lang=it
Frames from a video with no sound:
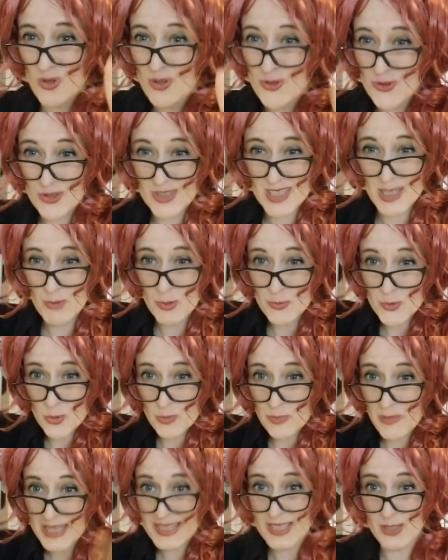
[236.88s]
conto, siamo
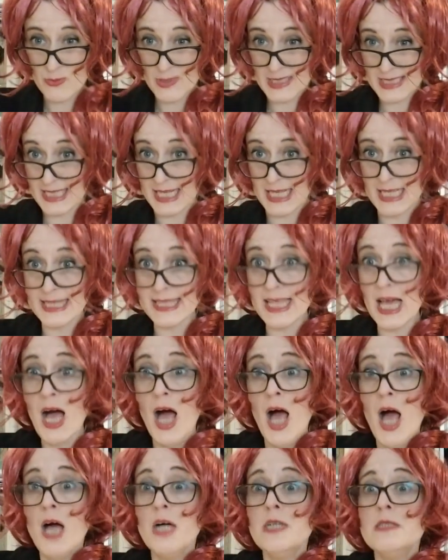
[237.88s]
piombati in questa realtà
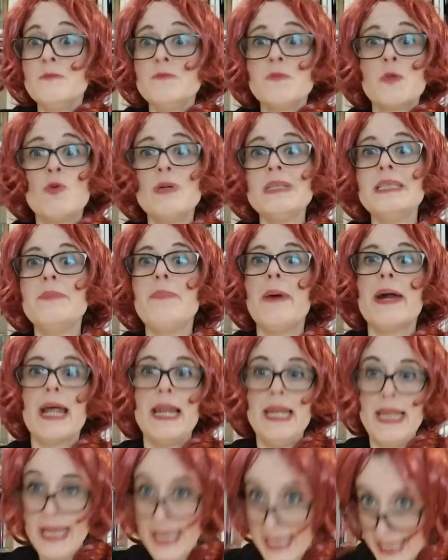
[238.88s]
quasi
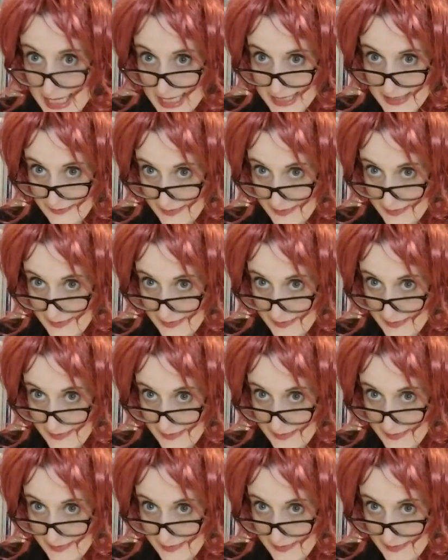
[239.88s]
parallela,